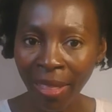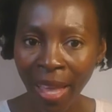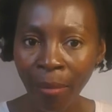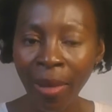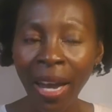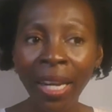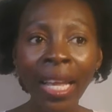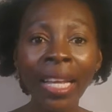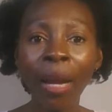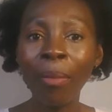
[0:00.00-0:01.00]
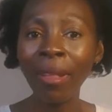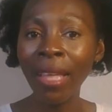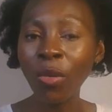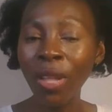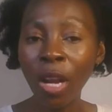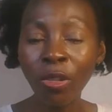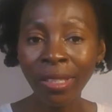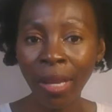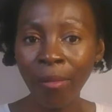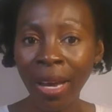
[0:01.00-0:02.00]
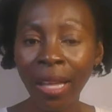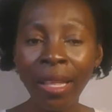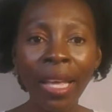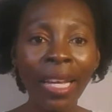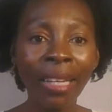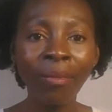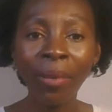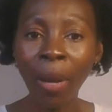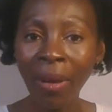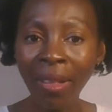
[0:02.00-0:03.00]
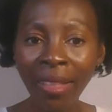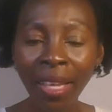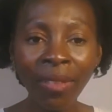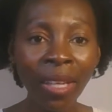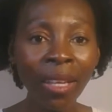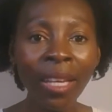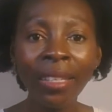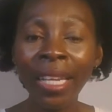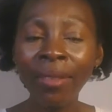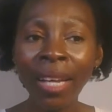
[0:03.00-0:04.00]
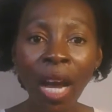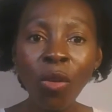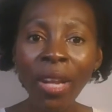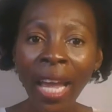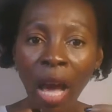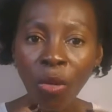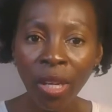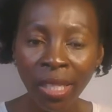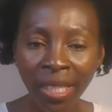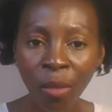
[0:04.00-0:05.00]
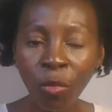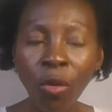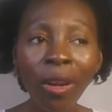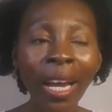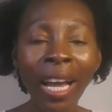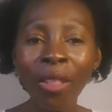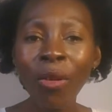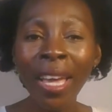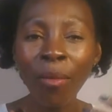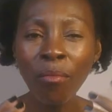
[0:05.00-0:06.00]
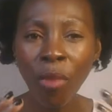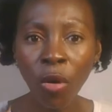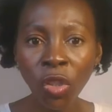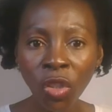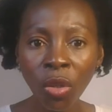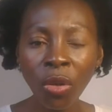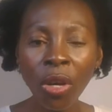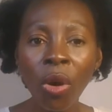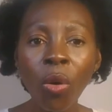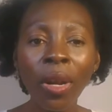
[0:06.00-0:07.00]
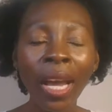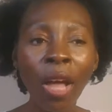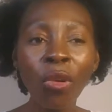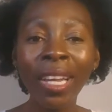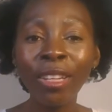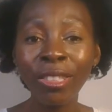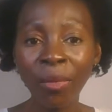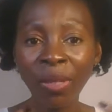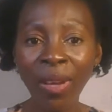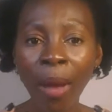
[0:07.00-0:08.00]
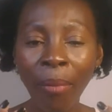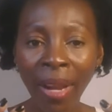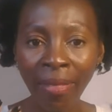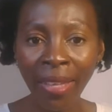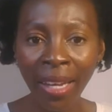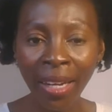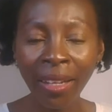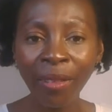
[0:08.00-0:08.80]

de amar, capaz de ayudar a los demás, capaz de, de dejar un legado en este mundo, un legado hermoso, un legado que los demás van a aprender.